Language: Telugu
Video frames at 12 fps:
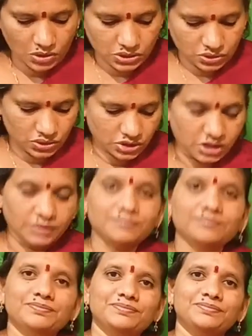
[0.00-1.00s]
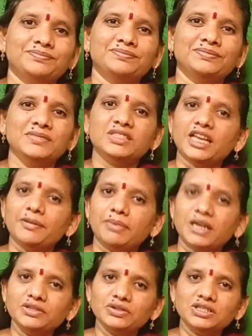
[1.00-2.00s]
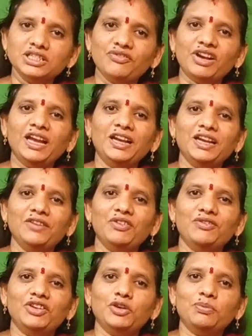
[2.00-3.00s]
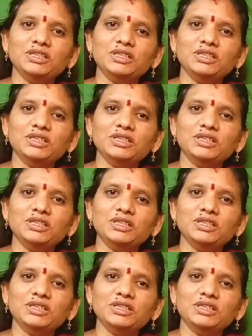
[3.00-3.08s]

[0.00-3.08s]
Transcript: బ్లౌజ్ వస్తుంది సరే ప్రైస్ వచ్చి ఫైవ్ హండ్రెడ్ ఫిఫ్టీ